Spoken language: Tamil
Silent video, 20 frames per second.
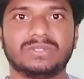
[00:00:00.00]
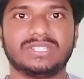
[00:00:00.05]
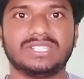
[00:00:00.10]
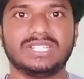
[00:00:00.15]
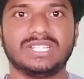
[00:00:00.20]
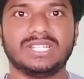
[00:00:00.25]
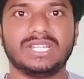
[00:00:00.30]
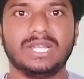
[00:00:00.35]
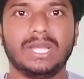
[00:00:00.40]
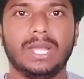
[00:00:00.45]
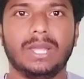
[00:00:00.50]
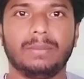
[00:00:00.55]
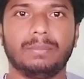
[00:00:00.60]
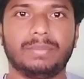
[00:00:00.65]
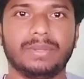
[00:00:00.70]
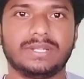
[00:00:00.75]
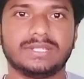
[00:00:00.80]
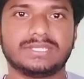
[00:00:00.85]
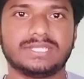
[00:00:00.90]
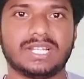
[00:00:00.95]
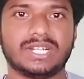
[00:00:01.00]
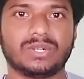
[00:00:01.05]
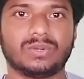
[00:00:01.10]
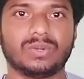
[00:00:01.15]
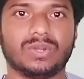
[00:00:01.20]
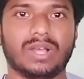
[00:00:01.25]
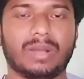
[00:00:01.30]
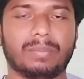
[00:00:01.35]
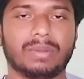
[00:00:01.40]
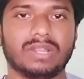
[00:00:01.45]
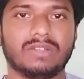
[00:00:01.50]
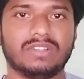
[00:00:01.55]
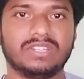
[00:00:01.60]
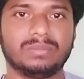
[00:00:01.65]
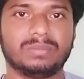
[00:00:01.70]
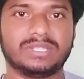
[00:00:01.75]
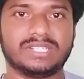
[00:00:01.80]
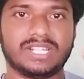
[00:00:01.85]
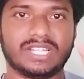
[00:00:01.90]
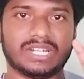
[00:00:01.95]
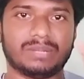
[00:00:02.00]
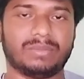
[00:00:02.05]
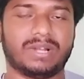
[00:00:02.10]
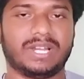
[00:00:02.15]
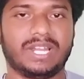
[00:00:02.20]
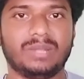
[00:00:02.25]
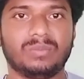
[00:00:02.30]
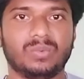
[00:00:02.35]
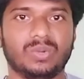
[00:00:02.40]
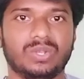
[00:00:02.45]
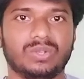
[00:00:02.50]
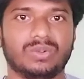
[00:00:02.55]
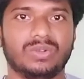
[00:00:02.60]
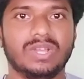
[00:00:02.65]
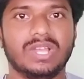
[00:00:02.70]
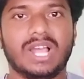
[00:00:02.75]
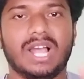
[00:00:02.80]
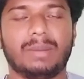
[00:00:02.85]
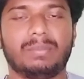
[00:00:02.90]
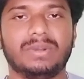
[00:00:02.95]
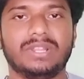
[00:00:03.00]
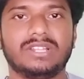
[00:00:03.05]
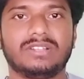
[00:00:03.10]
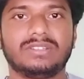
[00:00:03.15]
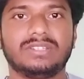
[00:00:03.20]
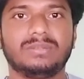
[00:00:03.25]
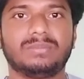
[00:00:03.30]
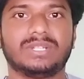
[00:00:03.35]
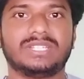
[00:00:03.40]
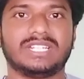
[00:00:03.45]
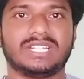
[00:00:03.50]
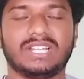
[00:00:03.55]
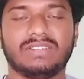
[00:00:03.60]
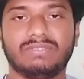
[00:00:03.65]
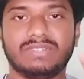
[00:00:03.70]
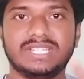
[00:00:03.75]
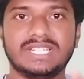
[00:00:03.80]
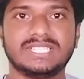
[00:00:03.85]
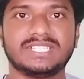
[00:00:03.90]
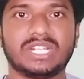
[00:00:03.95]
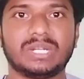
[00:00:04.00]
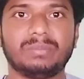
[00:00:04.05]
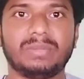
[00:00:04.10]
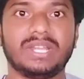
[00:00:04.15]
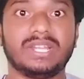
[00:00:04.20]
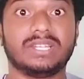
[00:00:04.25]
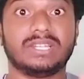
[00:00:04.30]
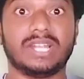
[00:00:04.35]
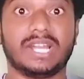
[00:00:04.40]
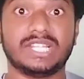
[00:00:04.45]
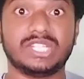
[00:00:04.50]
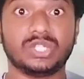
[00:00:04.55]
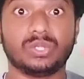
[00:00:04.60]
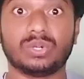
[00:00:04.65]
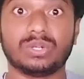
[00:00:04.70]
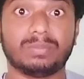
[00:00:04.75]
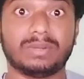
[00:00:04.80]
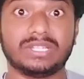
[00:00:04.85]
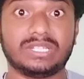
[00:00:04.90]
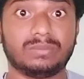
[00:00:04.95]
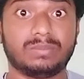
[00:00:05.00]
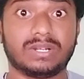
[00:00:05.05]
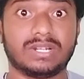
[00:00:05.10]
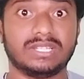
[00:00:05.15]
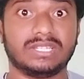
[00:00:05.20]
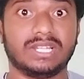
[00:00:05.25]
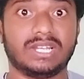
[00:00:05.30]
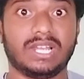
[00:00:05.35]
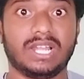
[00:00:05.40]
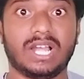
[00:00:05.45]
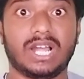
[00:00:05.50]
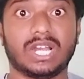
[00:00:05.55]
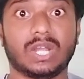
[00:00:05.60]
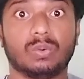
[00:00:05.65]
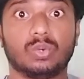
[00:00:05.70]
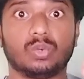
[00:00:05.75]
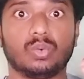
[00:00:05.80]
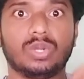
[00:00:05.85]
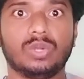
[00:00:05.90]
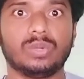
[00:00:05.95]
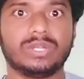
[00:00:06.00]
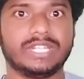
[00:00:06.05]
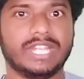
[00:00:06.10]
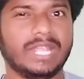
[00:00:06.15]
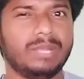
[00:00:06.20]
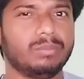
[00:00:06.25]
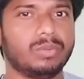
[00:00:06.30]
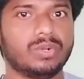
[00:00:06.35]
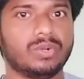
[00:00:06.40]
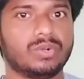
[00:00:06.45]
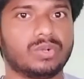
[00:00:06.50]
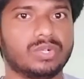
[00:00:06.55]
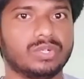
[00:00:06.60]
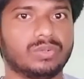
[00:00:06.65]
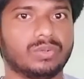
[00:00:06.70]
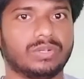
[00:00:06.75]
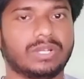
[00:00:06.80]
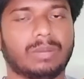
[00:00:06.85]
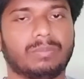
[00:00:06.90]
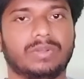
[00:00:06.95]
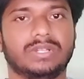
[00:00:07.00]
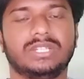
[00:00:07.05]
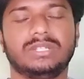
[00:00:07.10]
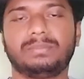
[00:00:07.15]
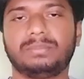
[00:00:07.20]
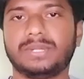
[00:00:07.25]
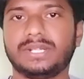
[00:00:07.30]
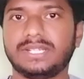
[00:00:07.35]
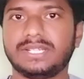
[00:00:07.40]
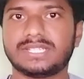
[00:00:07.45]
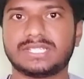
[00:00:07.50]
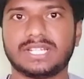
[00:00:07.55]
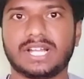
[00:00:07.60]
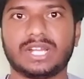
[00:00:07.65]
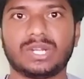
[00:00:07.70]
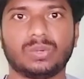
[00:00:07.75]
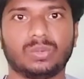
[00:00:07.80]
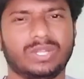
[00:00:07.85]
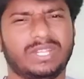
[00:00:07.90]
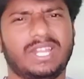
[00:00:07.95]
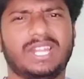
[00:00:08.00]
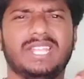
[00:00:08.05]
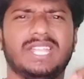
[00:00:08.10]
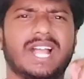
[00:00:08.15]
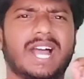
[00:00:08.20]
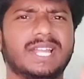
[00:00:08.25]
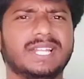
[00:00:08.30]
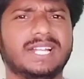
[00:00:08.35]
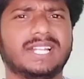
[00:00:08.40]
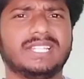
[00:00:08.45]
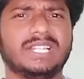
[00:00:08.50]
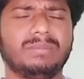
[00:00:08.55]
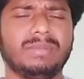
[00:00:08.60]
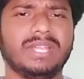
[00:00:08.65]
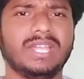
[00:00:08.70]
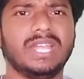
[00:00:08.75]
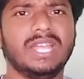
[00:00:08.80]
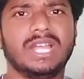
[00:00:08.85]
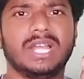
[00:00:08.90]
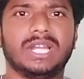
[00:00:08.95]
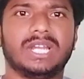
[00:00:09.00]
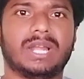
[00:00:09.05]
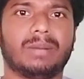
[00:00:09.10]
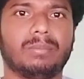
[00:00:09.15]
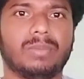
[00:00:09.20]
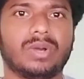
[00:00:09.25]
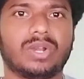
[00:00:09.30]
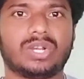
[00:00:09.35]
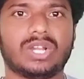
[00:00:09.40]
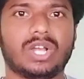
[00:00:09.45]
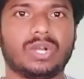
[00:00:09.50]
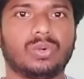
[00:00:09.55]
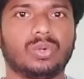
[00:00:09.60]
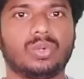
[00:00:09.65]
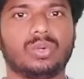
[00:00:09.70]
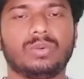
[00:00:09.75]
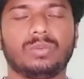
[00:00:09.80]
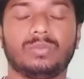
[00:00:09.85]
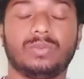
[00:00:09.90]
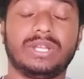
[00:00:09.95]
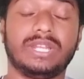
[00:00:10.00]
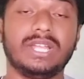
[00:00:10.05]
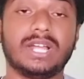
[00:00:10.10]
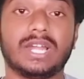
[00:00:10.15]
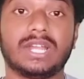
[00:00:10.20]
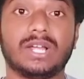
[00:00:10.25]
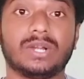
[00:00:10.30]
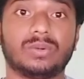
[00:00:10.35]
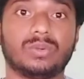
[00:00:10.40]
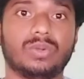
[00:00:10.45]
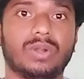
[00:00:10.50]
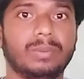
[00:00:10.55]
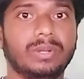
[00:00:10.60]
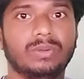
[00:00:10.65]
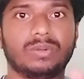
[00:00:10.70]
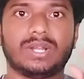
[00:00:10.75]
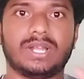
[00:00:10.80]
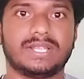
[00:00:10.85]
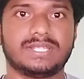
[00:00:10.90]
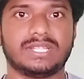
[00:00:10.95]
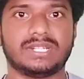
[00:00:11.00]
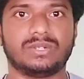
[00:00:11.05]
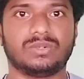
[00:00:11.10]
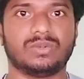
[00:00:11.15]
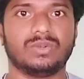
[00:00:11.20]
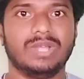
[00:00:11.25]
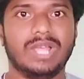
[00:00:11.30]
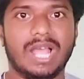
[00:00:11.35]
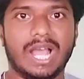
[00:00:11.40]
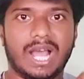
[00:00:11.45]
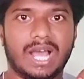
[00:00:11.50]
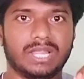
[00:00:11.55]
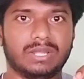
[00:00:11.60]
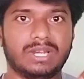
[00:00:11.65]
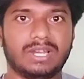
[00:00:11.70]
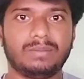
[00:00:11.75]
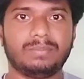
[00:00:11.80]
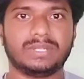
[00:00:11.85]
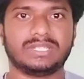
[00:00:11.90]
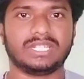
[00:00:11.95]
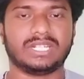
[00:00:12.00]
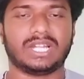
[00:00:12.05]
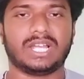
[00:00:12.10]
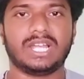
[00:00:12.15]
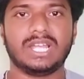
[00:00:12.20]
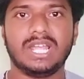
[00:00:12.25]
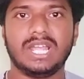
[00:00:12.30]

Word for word: வந்து பெருசாக இருக்கணும் அப்போ தான் வந்து பார்த்திங்கன்னா நம்ம அடைய முடியும் அப்படி தான் வந்து பார்த்திங்கன்னா விஜய் சாருமே நினச்சி கூட பார்த்துருப்பாருன்னு தெரியல ஆனால் அவருக்குள்ளே ஒரு எய்ம் ஒன்று இருக்கும் நம்ம வந்து பெரிய ஸ்டார் ஆகணும் ஏன்னா யாருக்காக இருந்தாலுமே நம்பர் ஒன் ஆகணும் பெரிய ஆள் ஆகணும் அப்படின்னு ஒரு ஆசை இருக்கும் அதனால் பார்த்திங்கன்னா